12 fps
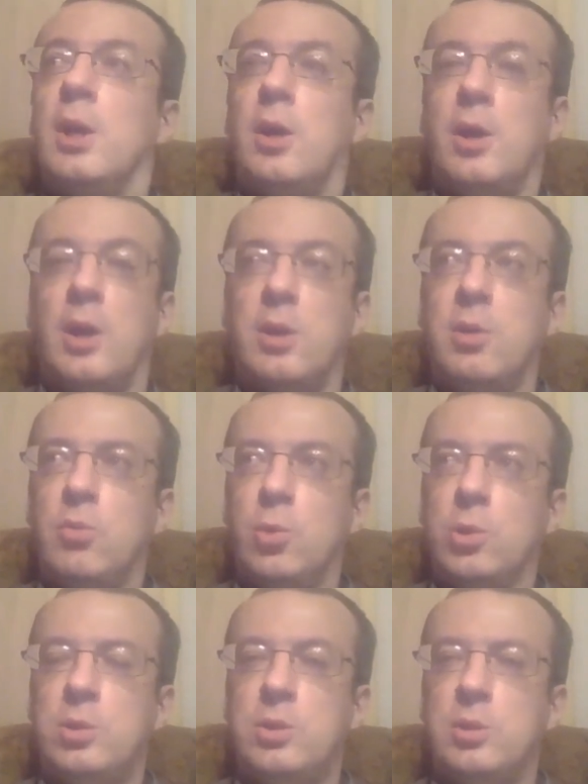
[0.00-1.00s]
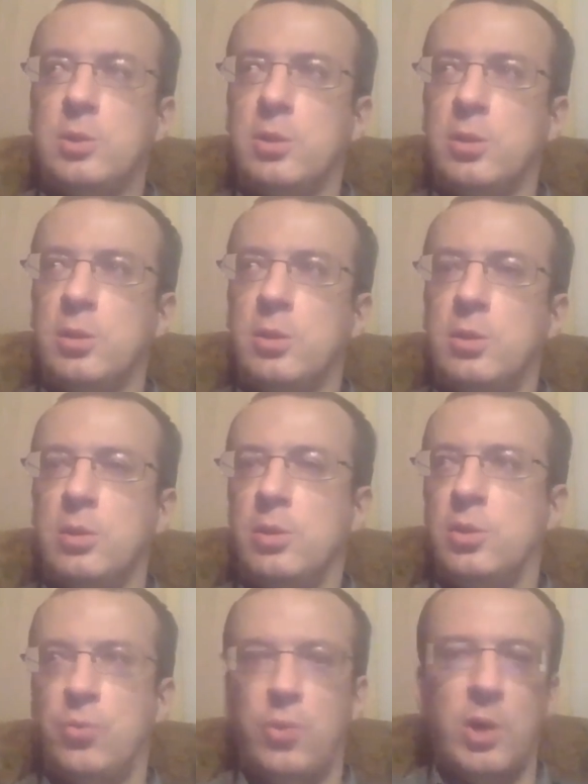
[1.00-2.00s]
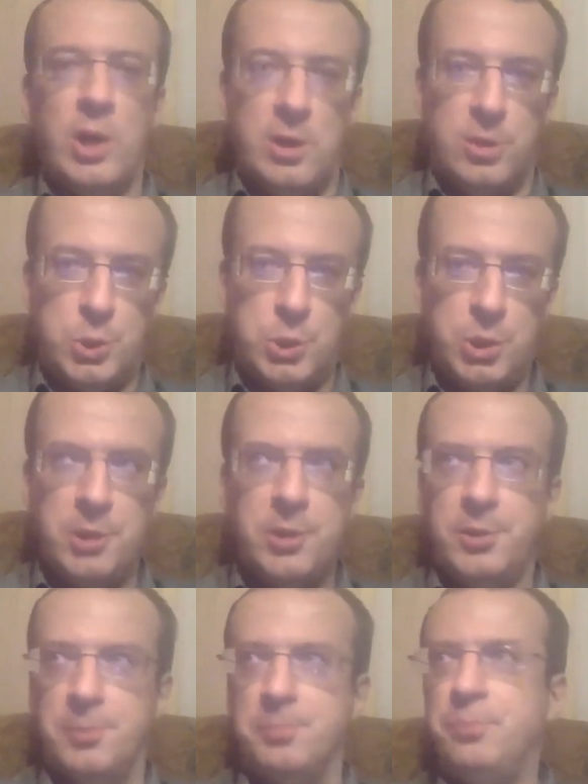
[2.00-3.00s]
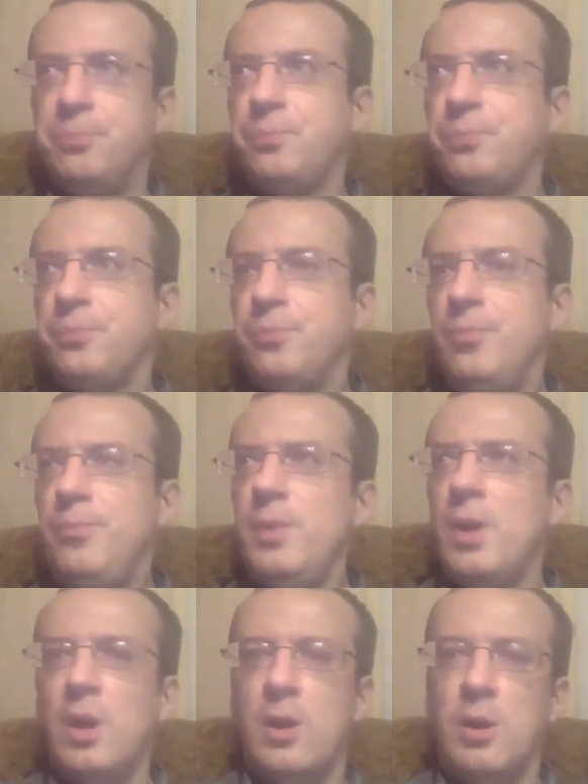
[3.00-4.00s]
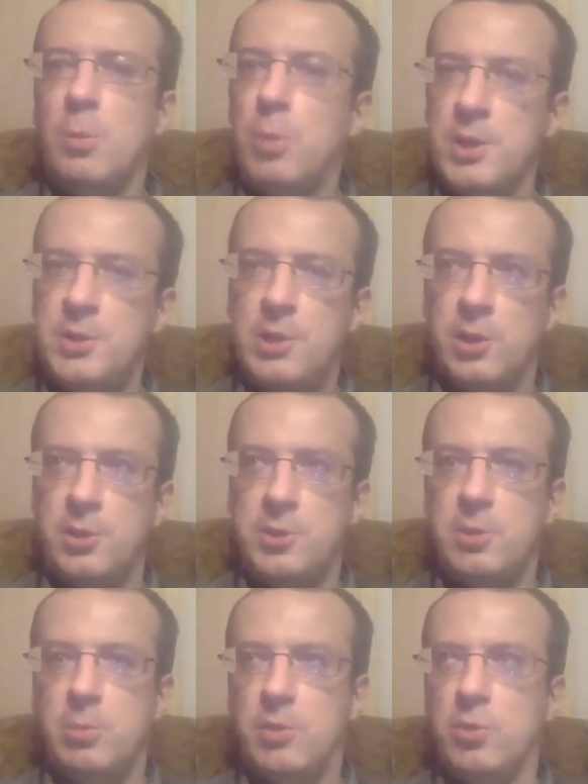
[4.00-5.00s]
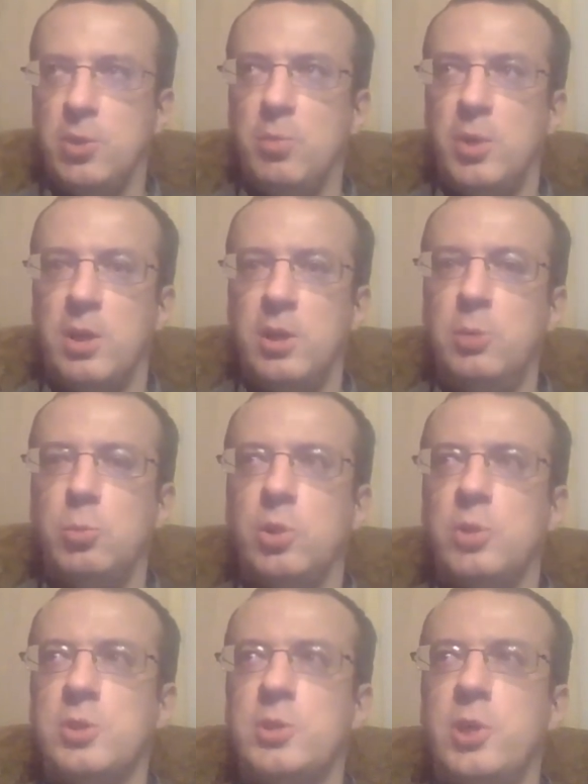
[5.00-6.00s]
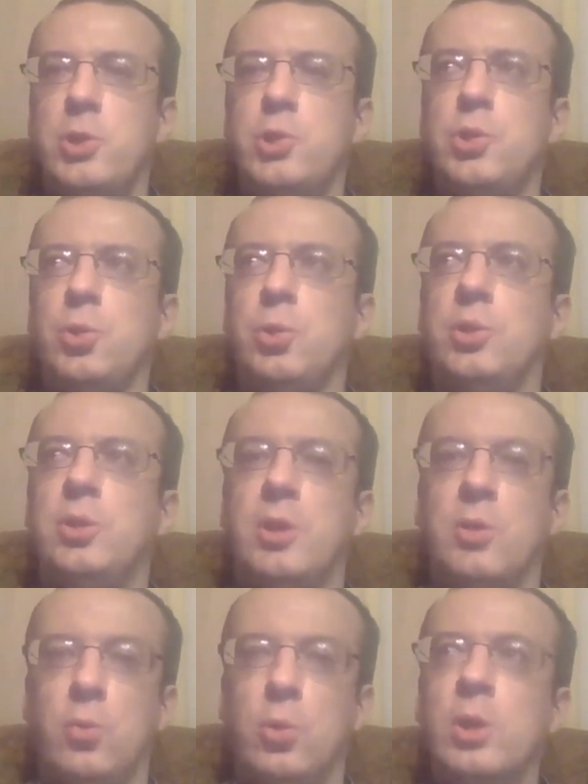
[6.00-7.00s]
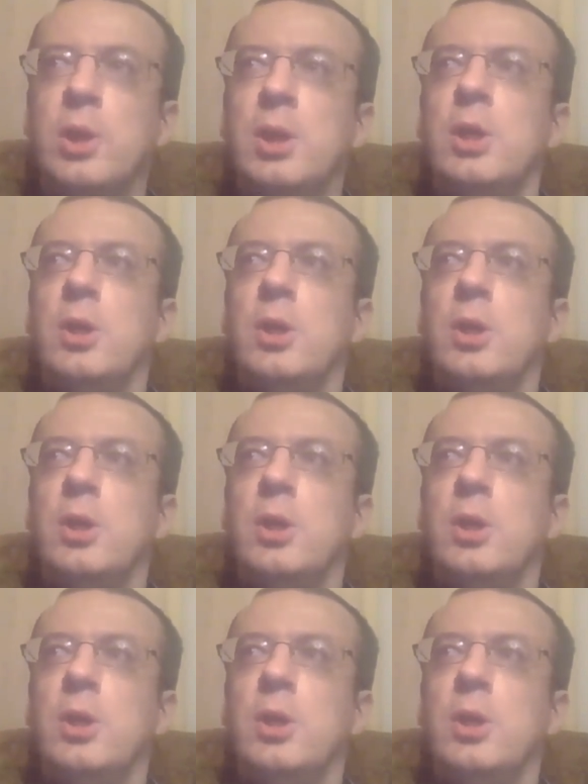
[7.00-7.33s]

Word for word: А, и вот э, два решения а, обратили на себя внимание именно за счет того,